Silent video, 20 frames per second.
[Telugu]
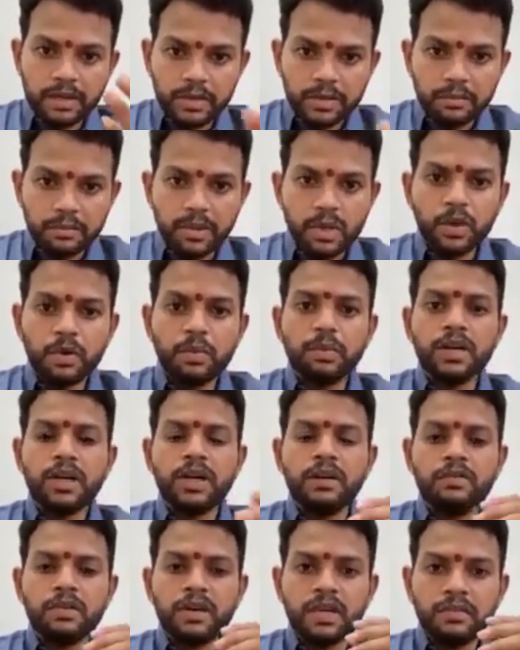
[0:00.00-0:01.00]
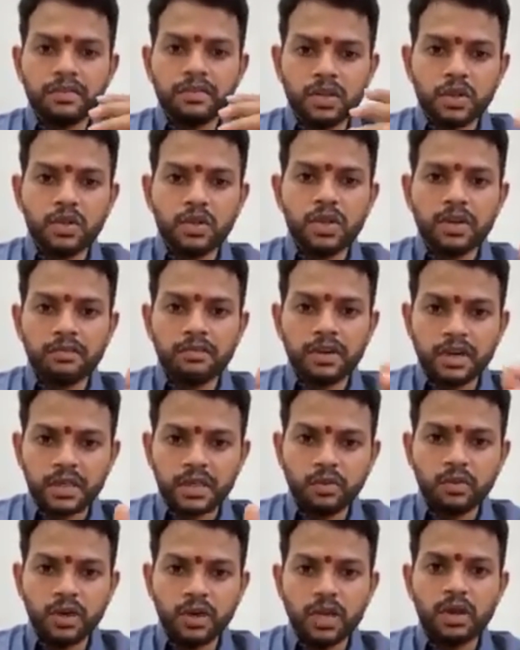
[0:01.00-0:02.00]
మరి మెరుగుపడినటువంటి వ్యక్తులు
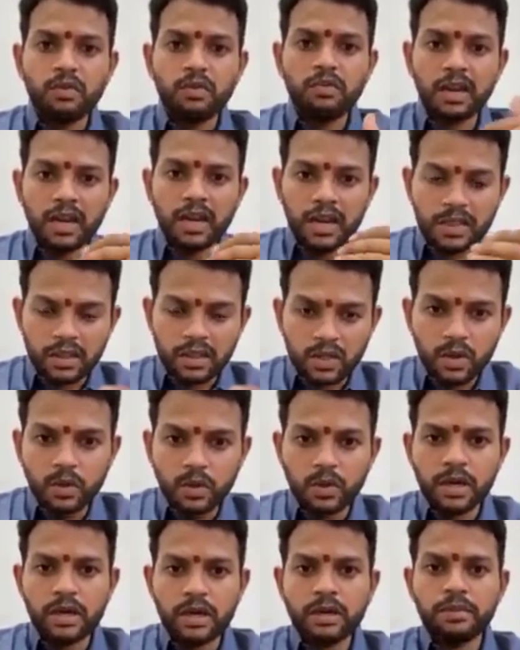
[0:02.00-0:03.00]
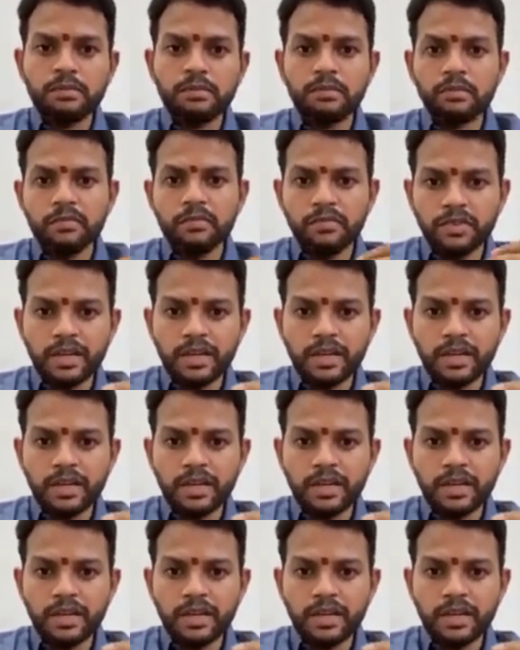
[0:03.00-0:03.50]
ఎవరైతే ఉన్నారో వాళ్ళందరూ కూడా